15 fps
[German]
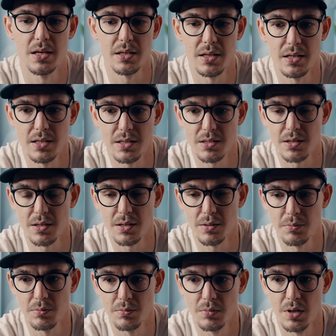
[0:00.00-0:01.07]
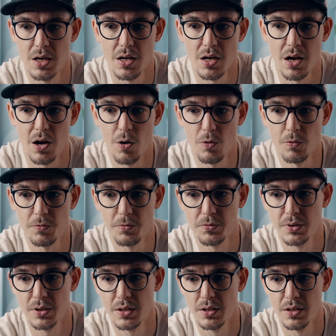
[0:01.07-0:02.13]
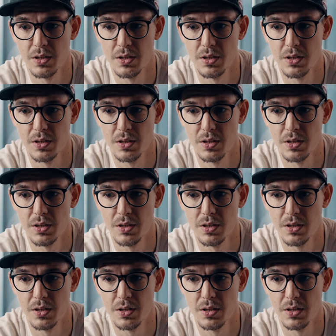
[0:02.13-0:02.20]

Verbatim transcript: Gehe ich ähm, auf